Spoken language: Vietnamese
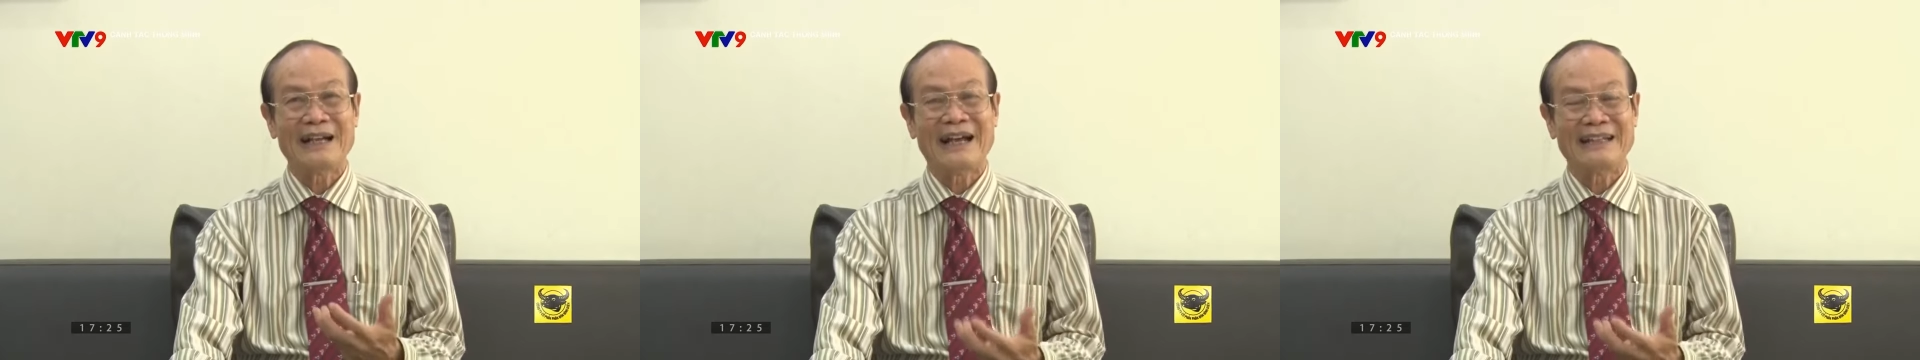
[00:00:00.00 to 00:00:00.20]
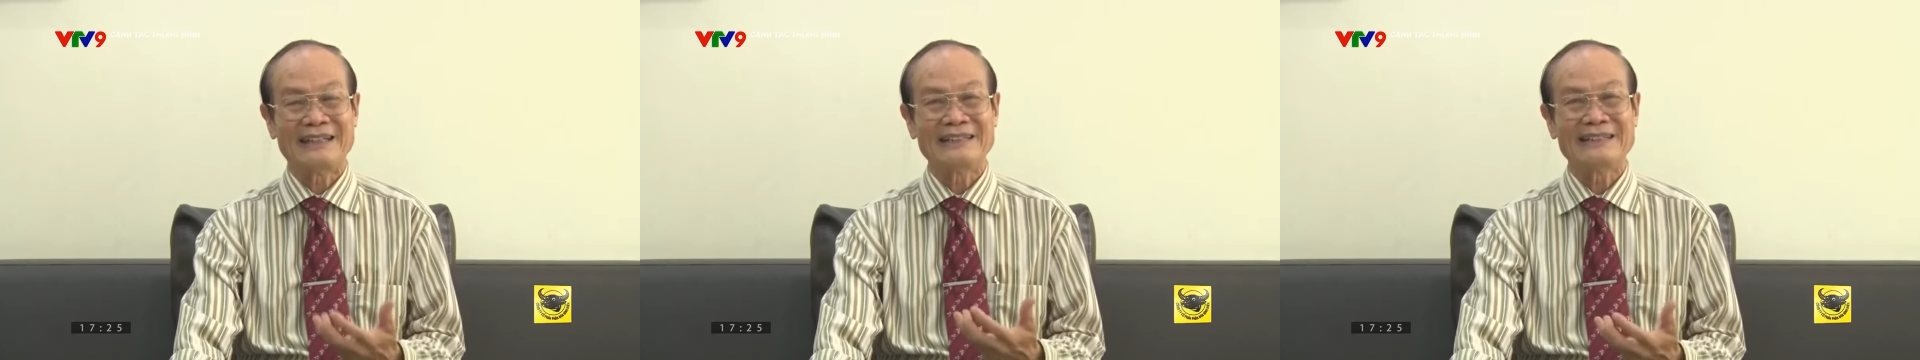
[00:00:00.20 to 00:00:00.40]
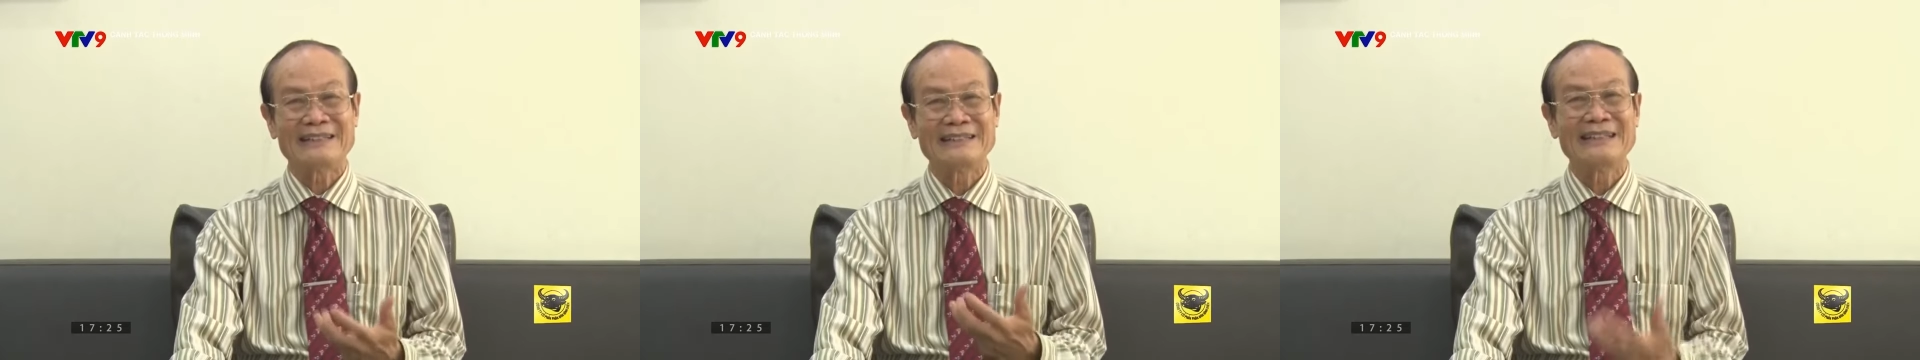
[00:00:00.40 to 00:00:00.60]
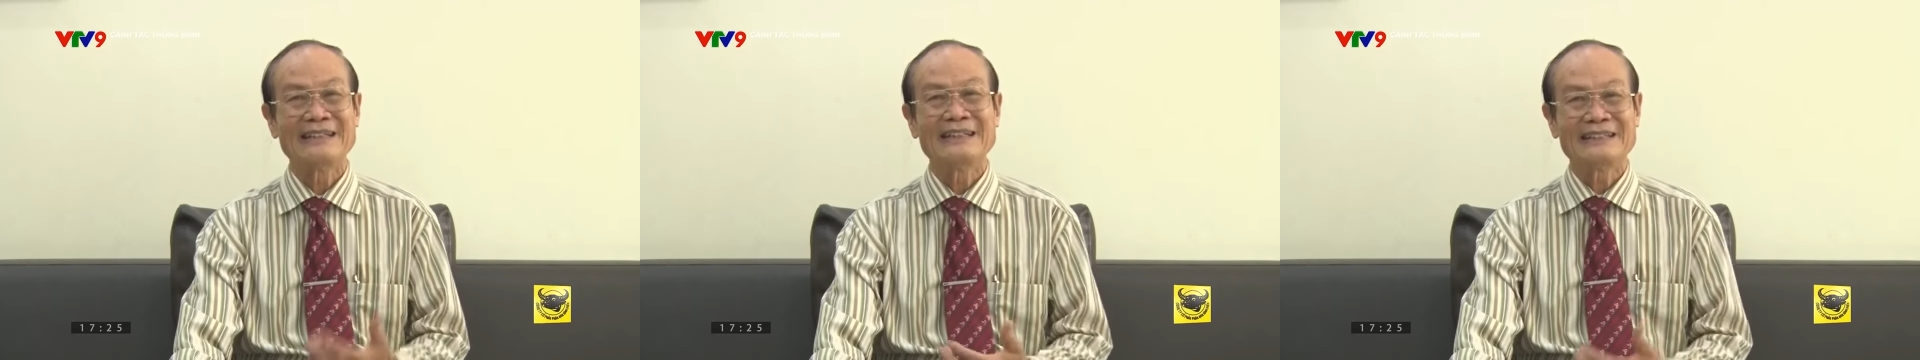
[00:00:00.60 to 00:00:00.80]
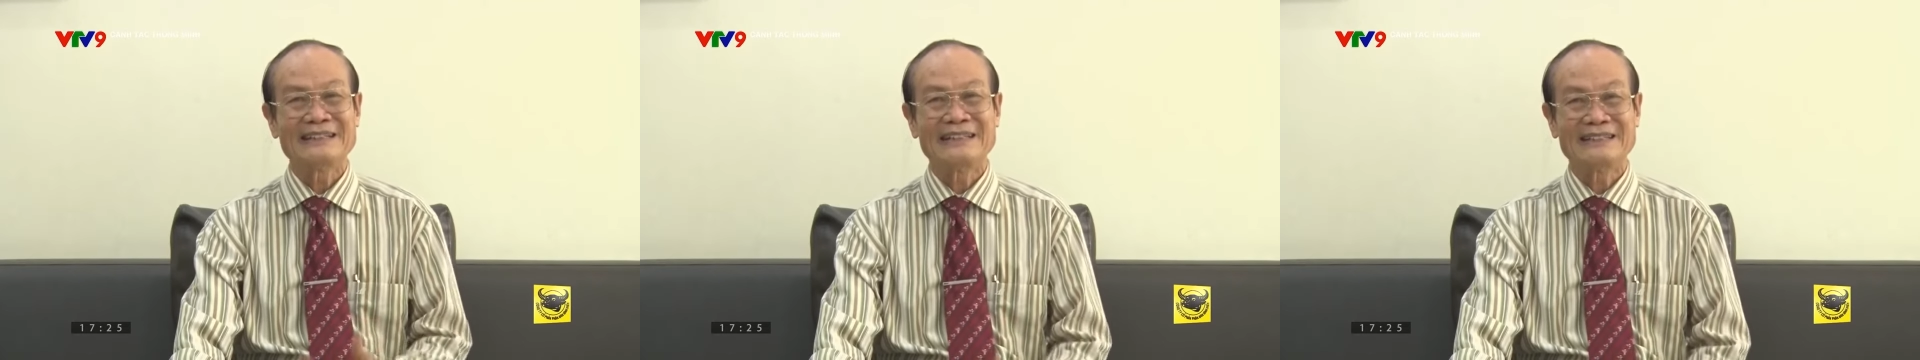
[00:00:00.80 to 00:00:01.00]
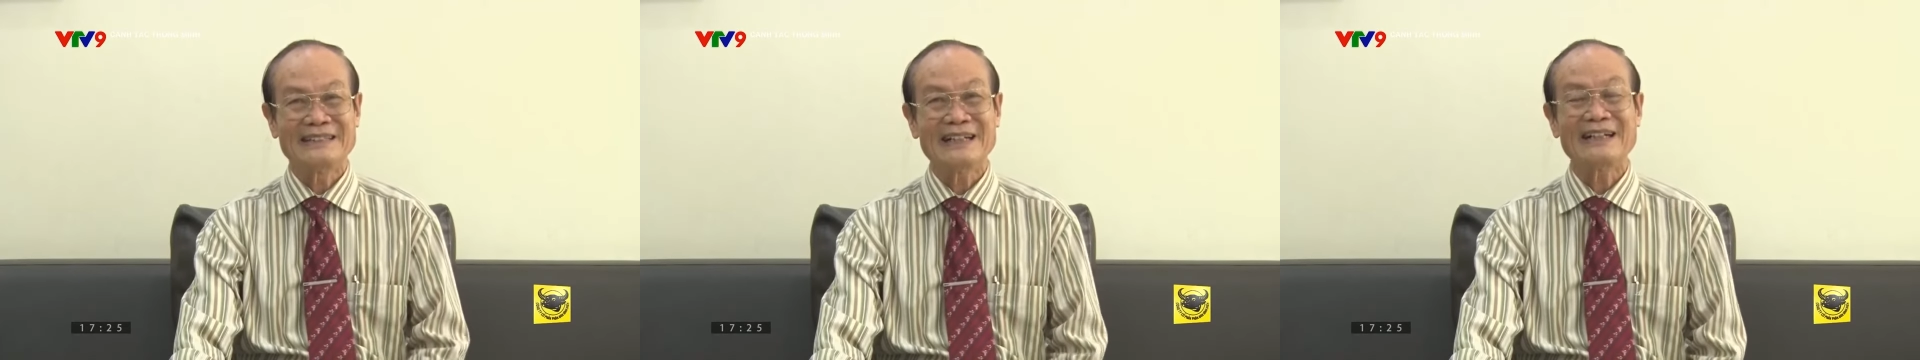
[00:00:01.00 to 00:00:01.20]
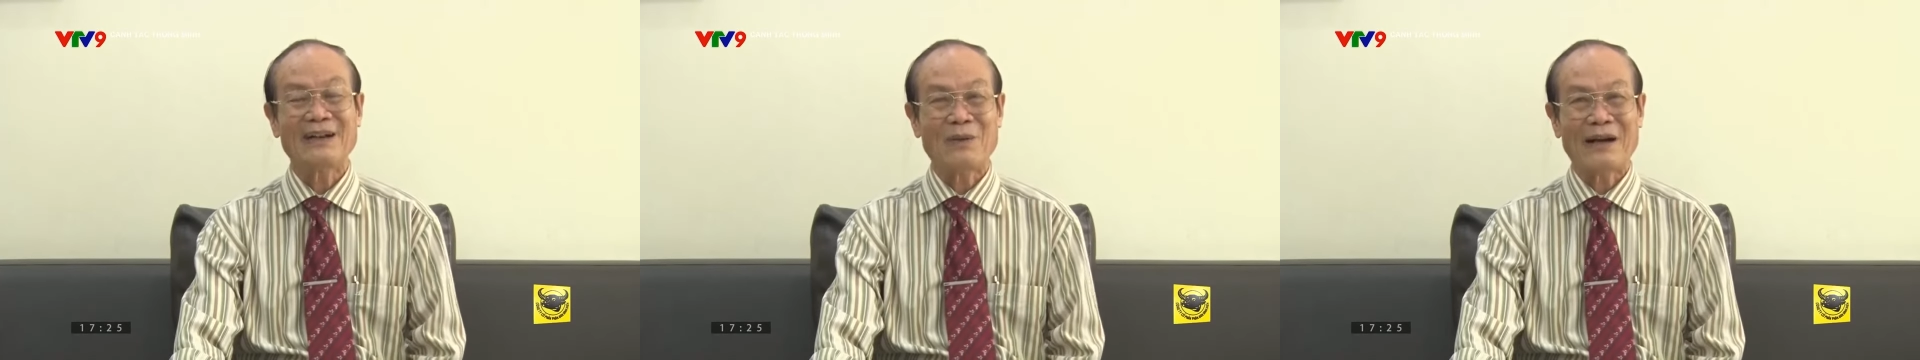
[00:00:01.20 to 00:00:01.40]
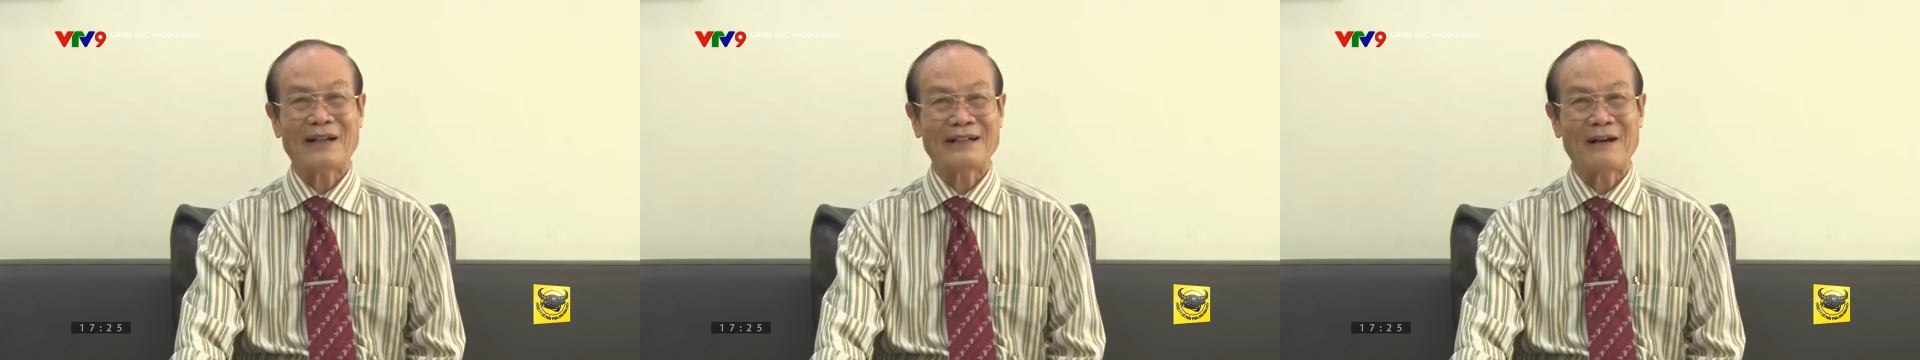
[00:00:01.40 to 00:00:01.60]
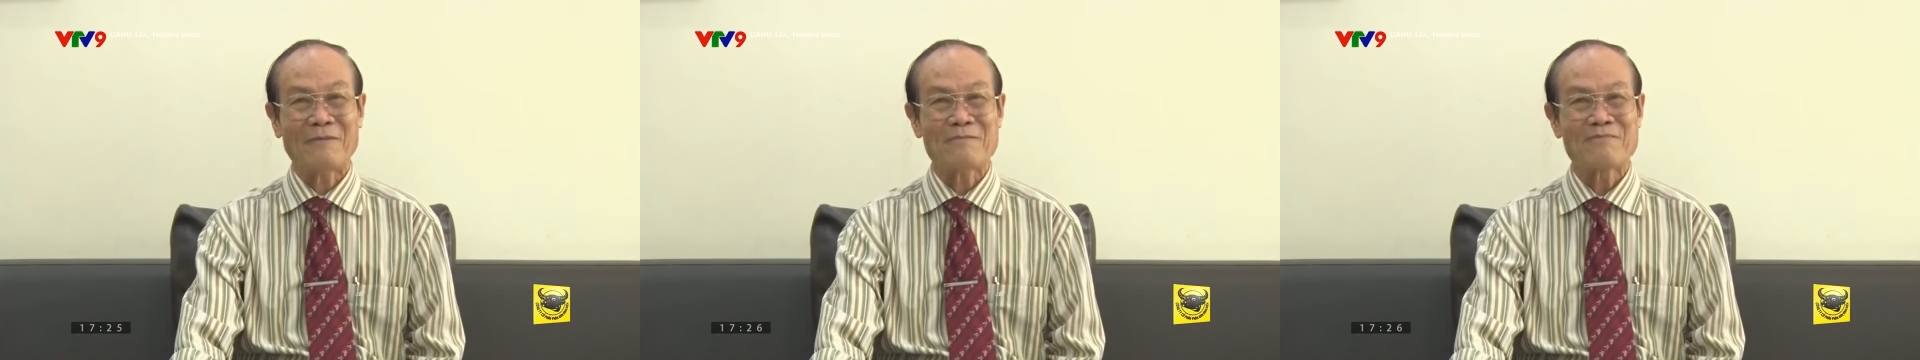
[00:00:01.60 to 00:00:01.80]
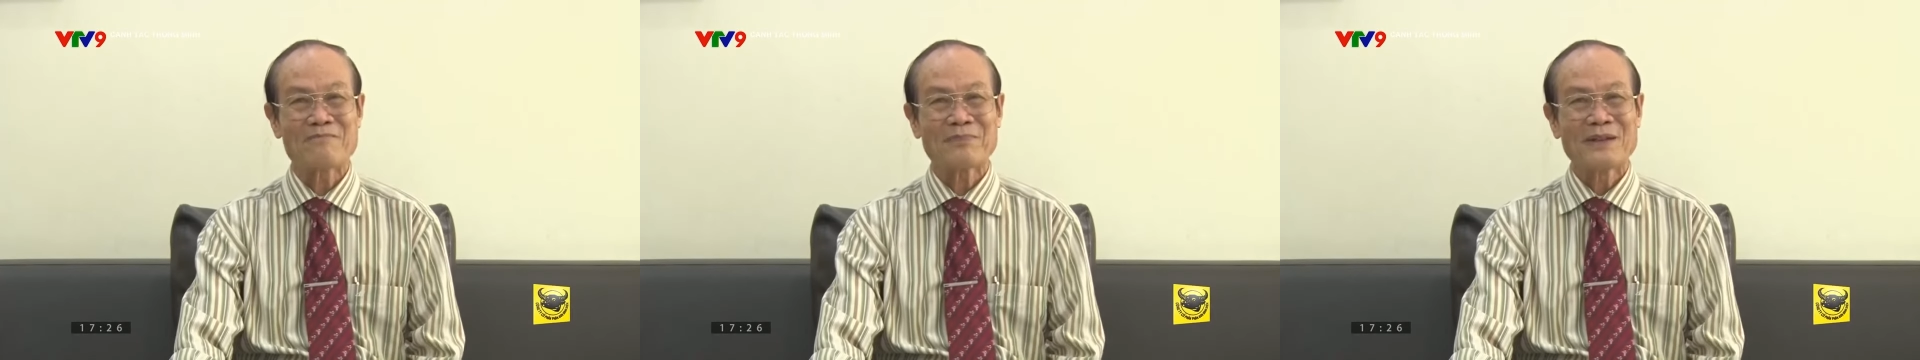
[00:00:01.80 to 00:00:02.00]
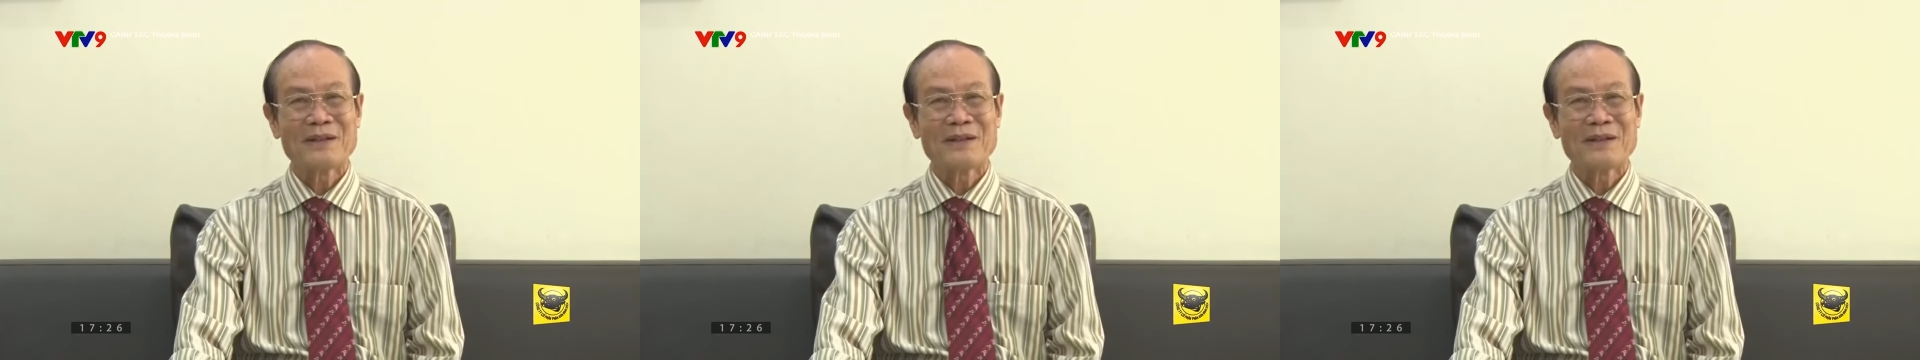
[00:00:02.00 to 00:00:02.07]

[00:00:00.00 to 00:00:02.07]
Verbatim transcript: lại thì rất là quan trọng.